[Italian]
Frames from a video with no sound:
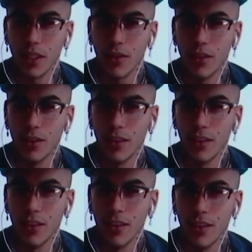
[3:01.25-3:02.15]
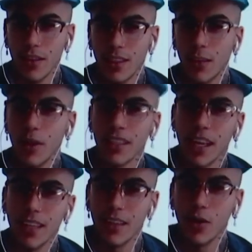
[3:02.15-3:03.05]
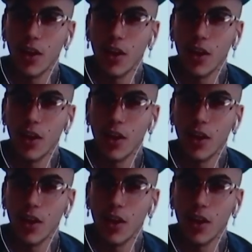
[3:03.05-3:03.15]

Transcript: Hai previsto il futuro? Ho visto eh. tante altre cose, ho